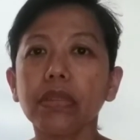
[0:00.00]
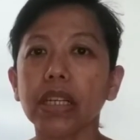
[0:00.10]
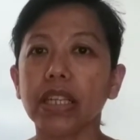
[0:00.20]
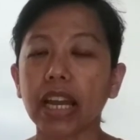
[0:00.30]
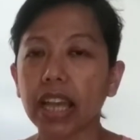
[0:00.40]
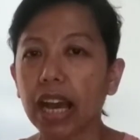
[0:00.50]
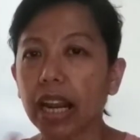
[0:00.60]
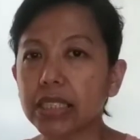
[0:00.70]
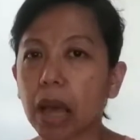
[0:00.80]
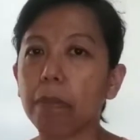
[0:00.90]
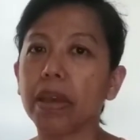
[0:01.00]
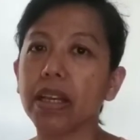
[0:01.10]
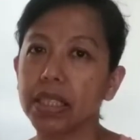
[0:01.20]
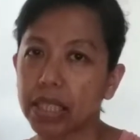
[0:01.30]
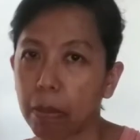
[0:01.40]
dari arah samping
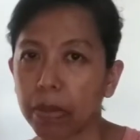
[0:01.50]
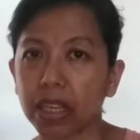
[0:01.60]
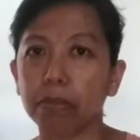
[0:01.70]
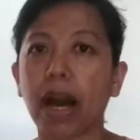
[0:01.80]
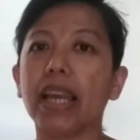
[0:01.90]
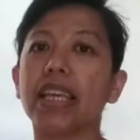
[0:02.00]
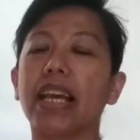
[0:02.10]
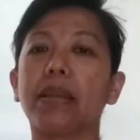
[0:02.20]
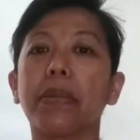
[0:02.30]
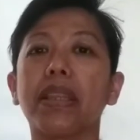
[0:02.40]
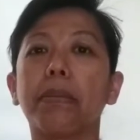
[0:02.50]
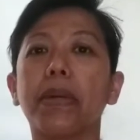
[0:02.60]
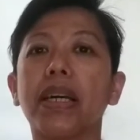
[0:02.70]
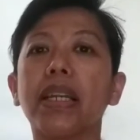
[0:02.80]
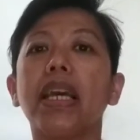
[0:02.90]
ke samping kembali ya
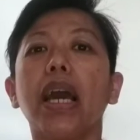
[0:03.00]
teman-teman